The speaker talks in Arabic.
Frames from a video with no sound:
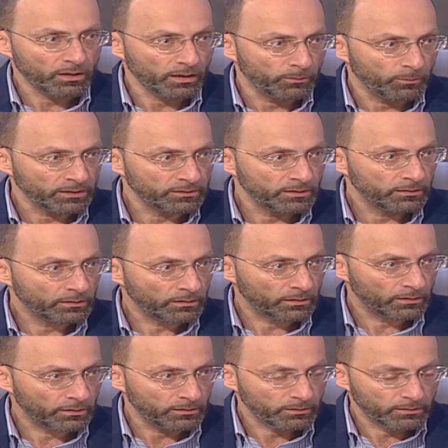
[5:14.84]
للبطن
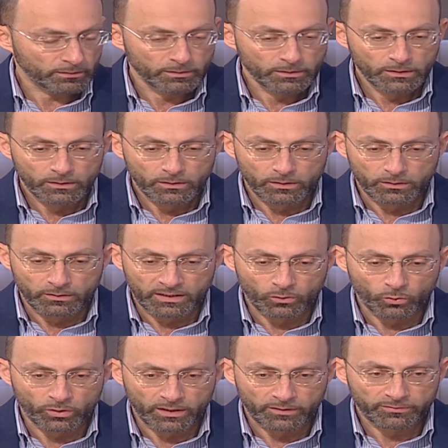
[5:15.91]
آه، آه،
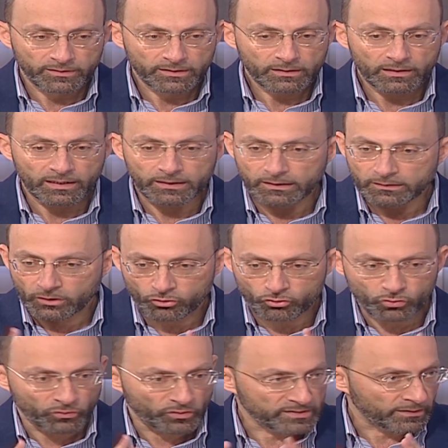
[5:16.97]
ايكوغرافي لنقدر
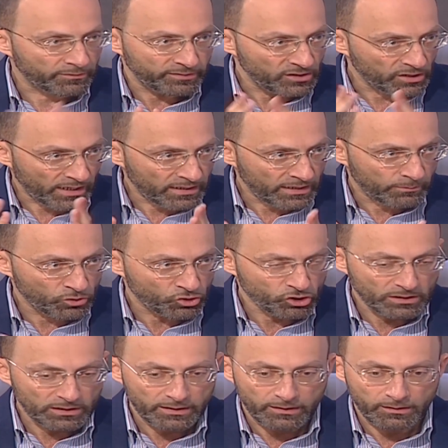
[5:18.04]
نشوف اذا في اي
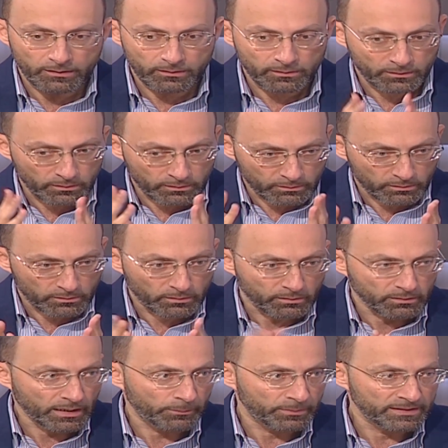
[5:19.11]
مشكله
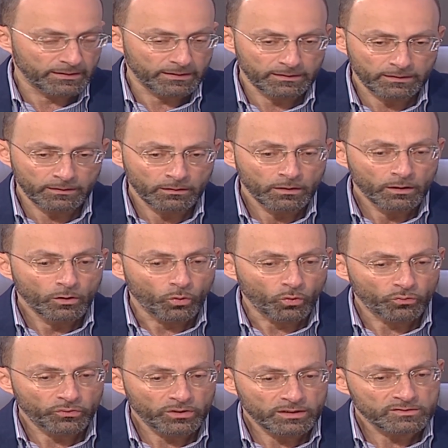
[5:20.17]
كبدايه
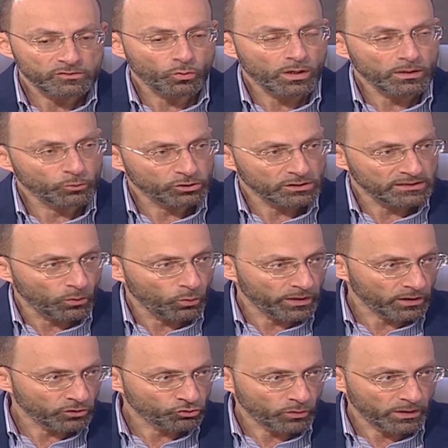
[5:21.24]
وفي صور
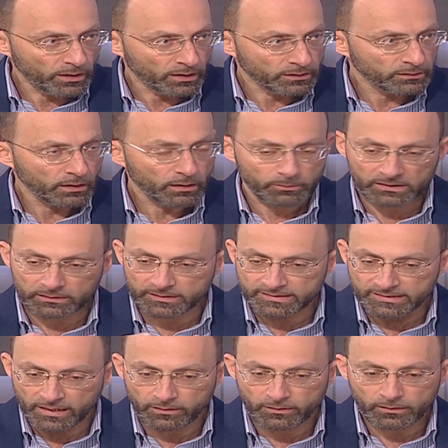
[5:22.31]
متطوره شوي اكثر مثل
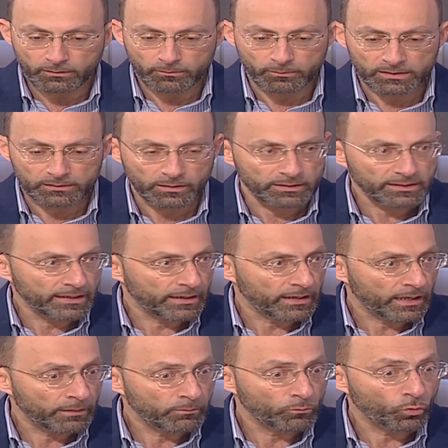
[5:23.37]
السكانر مثل الاي ار e
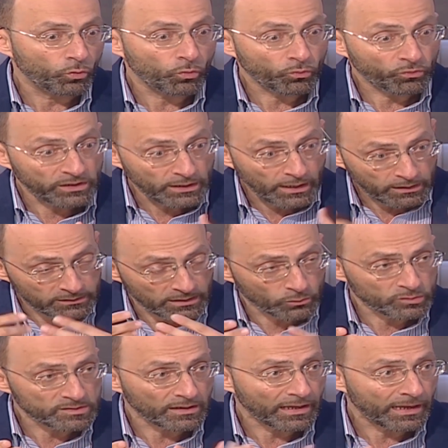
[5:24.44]
ام وفينا حتى
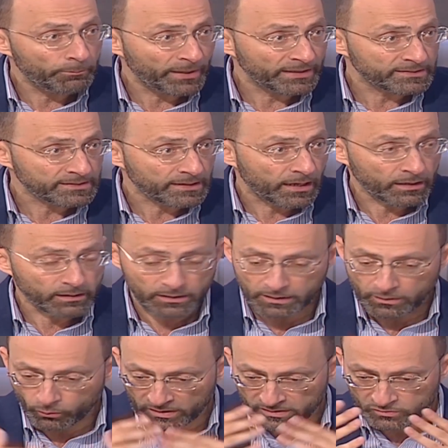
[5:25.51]
نوصل للبيت سكان
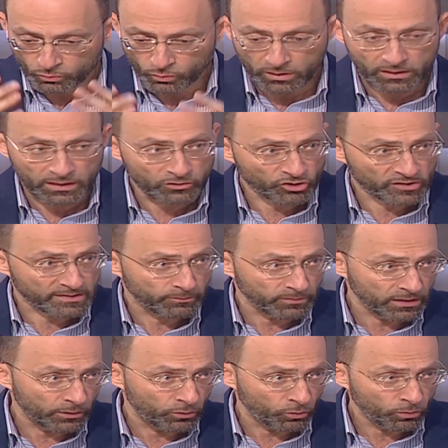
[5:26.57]
اللي هو صوره للجسم
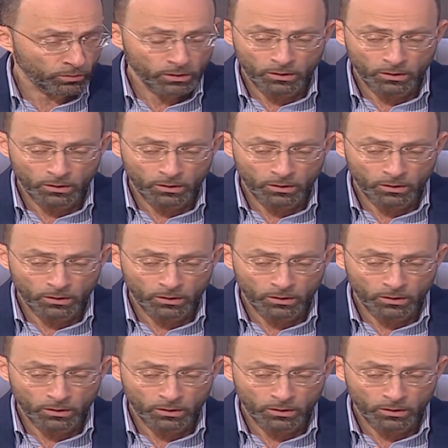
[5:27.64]
كله